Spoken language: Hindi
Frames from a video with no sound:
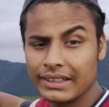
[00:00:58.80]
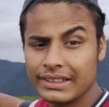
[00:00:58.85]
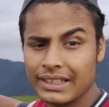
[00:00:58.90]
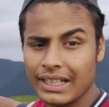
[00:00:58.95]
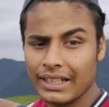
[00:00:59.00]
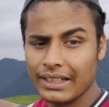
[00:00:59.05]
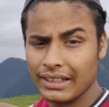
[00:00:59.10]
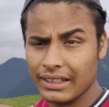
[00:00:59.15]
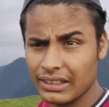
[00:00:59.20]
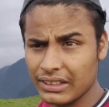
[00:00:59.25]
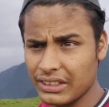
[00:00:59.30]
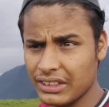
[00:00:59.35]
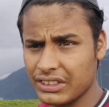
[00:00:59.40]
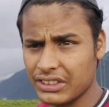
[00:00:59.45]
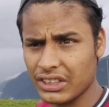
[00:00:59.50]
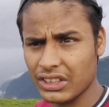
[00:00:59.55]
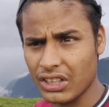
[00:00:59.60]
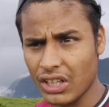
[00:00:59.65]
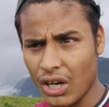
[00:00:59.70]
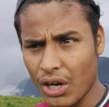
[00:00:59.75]
की साइड ना
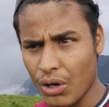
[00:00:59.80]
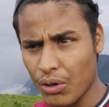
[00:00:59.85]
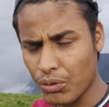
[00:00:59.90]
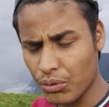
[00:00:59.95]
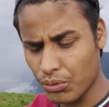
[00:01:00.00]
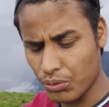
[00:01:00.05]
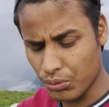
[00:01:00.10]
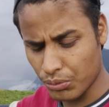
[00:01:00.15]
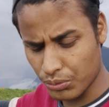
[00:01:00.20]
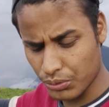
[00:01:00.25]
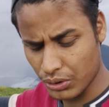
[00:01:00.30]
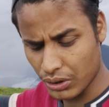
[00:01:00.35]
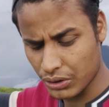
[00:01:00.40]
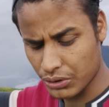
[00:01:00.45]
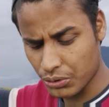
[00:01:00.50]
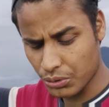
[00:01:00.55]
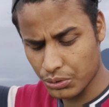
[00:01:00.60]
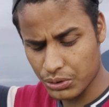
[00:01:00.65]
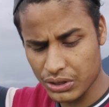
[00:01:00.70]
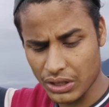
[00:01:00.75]
नीचे गांव गुँव या
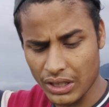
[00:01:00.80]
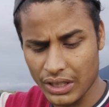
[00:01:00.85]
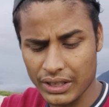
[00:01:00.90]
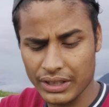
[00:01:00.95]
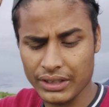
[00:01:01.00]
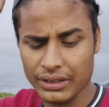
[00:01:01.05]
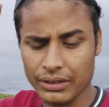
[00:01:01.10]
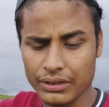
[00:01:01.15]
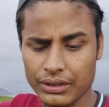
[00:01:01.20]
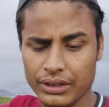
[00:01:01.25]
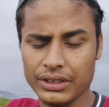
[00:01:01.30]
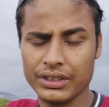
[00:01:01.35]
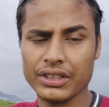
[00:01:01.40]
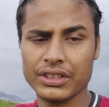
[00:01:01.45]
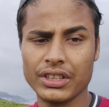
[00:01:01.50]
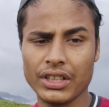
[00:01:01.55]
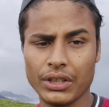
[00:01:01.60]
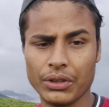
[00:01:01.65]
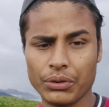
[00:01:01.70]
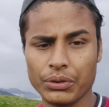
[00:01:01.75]
जो शहर की नीचे
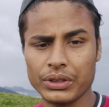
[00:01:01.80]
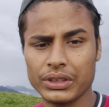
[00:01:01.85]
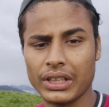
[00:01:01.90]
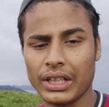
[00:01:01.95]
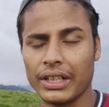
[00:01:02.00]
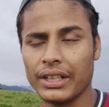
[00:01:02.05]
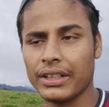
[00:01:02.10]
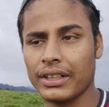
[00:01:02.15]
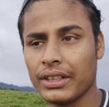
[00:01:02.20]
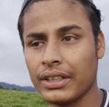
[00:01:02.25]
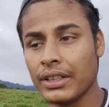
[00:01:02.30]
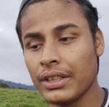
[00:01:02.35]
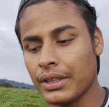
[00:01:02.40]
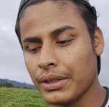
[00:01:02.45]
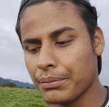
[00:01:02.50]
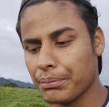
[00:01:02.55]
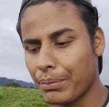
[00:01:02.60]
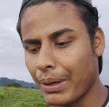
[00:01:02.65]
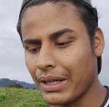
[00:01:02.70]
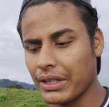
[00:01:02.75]
शहरों की साइड
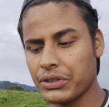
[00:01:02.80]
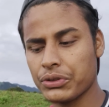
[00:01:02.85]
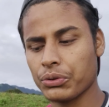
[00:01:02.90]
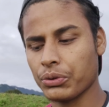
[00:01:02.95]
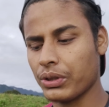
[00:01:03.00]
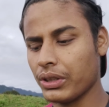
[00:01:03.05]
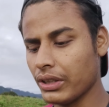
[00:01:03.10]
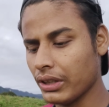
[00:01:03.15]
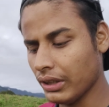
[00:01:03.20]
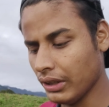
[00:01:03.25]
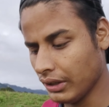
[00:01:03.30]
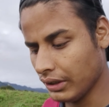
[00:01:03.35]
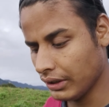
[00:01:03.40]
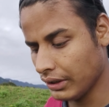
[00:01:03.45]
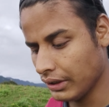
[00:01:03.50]
बारिश हो रही है